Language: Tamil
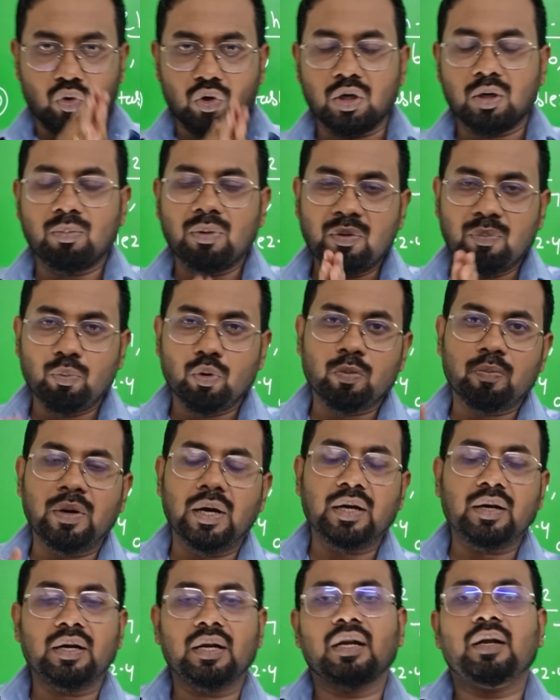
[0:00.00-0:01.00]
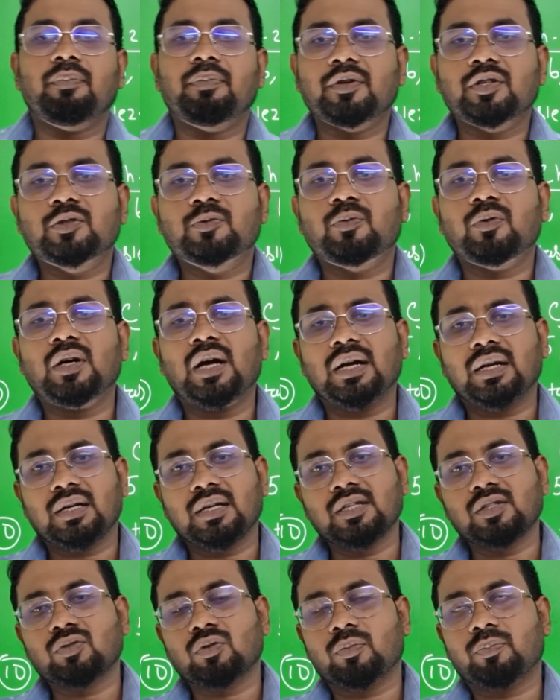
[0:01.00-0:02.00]
ஒழுக்கமாக புக் பேக்கை நல்லா படிச்சுப்போங்க
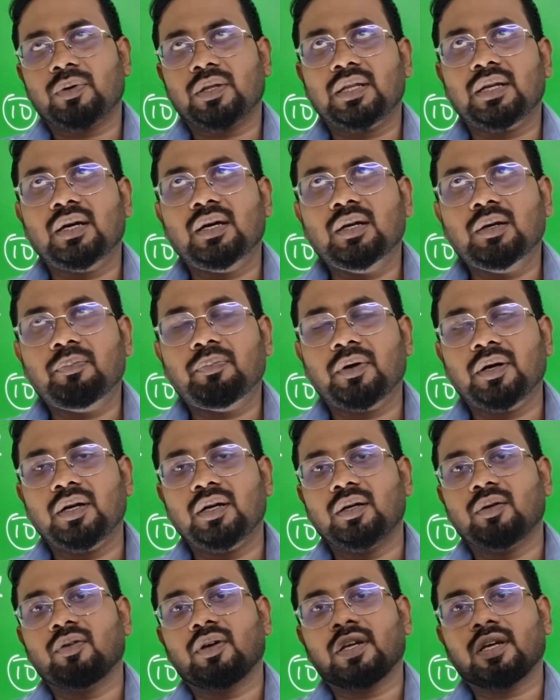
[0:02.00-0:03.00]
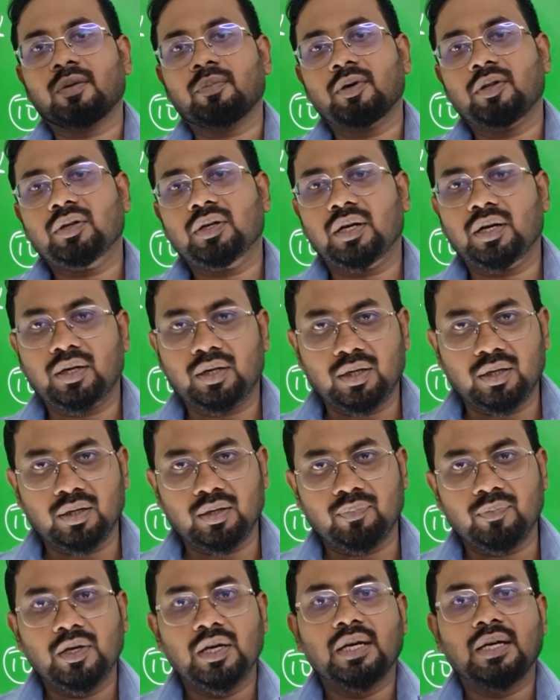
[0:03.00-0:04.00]
அட்லீஸ்ட் ஒரு பதினாறுக்கு பன்னெண்டு வரைக்குமாவது
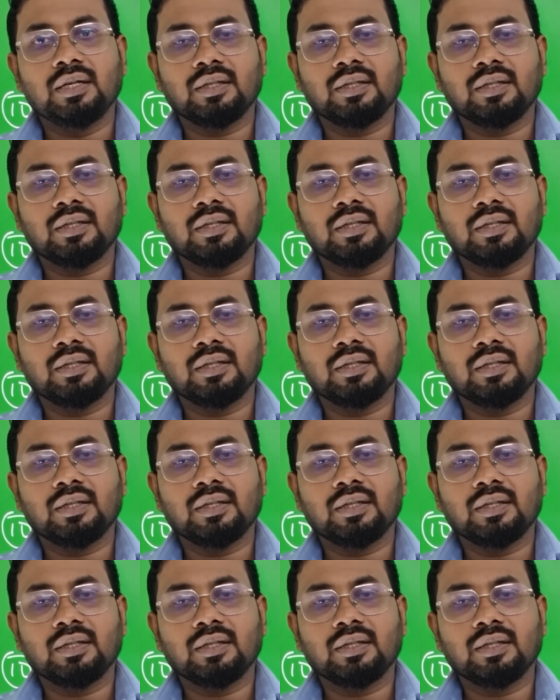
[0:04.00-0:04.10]
கரெக்டாகலாம்